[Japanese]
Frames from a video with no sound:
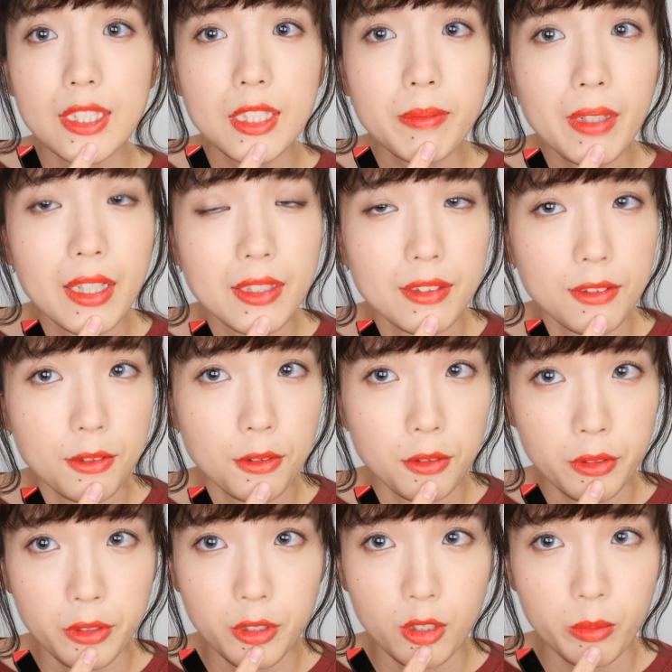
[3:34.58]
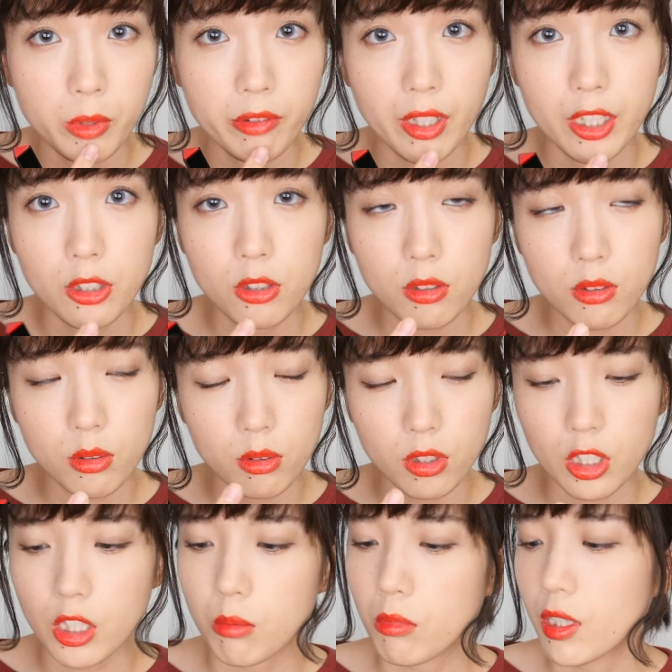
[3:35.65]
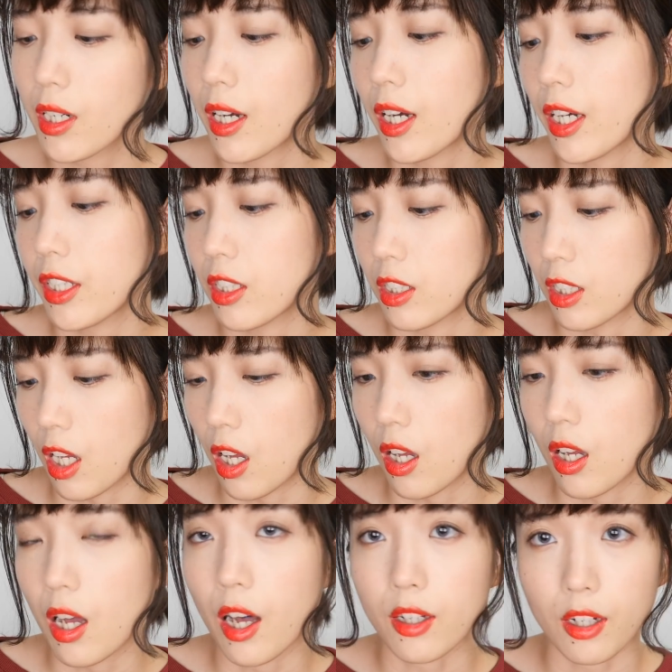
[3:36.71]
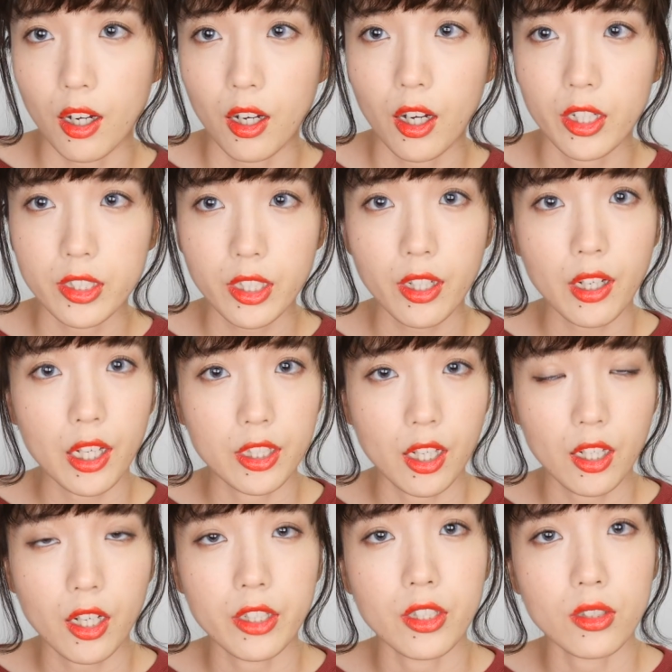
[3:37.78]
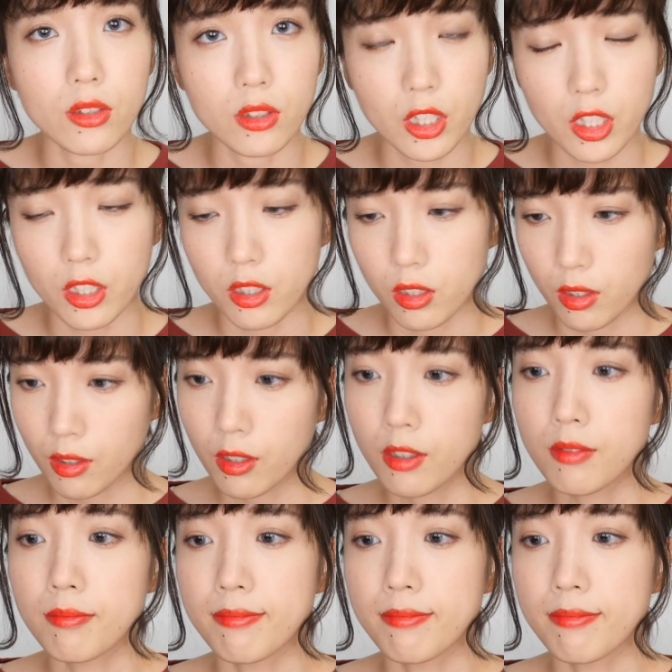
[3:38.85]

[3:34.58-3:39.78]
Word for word: 2番のこの色味は、ちょっと黄身が入った赤、鮮やかな赤ですね。う